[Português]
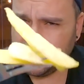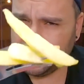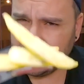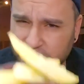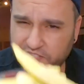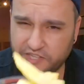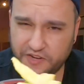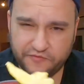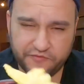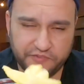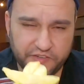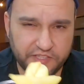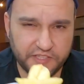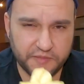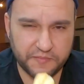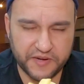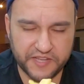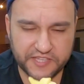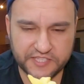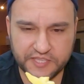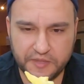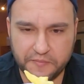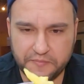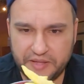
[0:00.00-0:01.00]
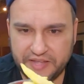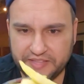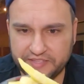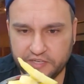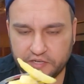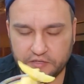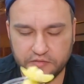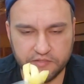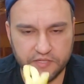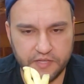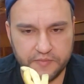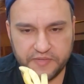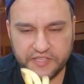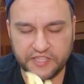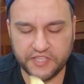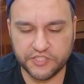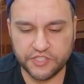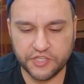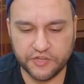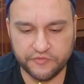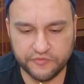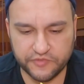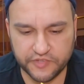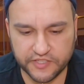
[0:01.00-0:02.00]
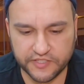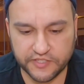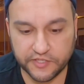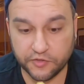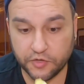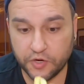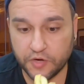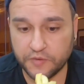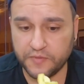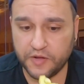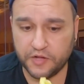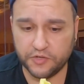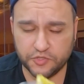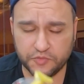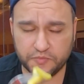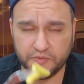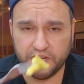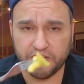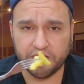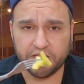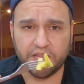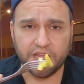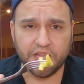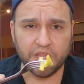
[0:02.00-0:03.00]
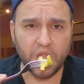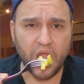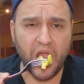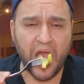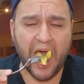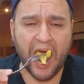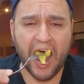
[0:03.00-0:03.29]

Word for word: Batatinha frita parece ser é padrão, né? Batatinha frita normal de mercado.